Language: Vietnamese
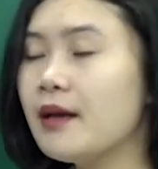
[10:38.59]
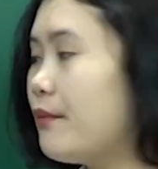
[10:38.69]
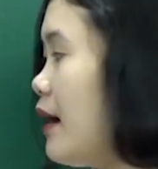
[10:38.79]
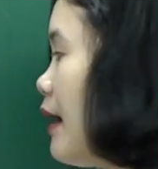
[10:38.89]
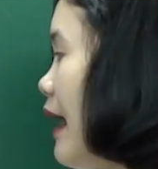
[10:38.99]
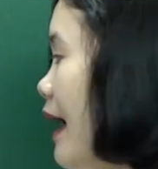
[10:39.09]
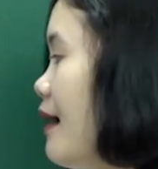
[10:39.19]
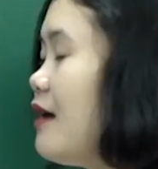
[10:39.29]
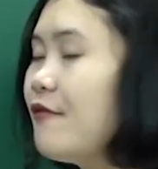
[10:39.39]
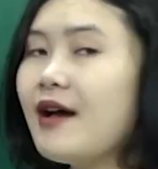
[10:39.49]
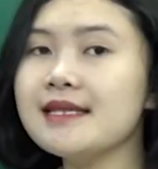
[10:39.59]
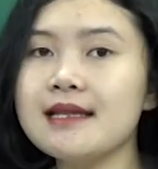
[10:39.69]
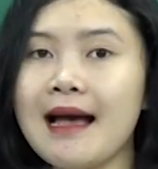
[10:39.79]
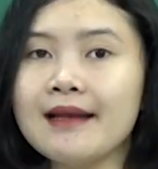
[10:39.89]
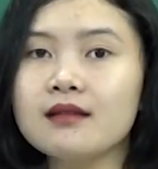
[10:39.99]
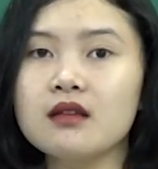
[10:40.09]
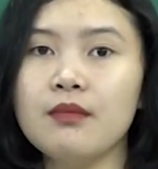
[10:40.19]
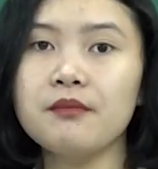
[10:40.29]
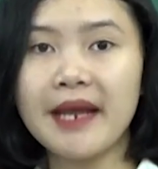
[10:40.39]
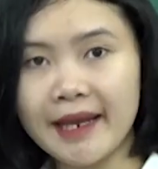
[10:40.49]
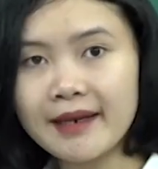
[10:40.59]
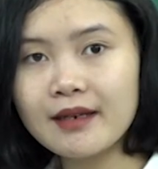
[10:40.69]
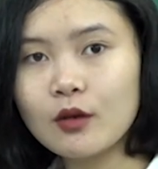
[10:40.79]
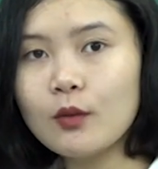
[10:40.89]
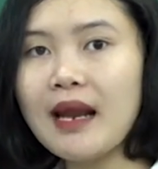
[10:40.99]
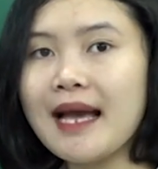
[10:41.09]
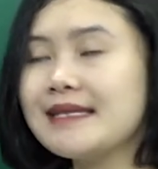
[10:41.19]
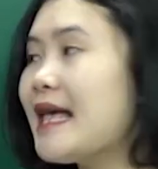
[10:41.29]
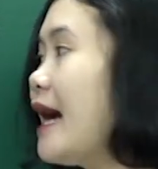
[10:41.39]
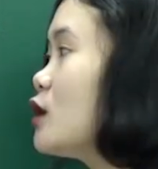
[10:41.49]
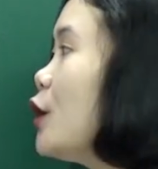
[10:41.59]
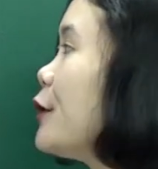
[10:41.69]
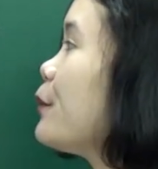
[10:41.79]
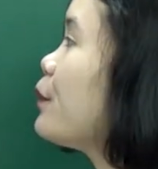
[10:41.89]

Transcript: mà là phát ra từ bóng đèn, cũng là ánh sáng thôi.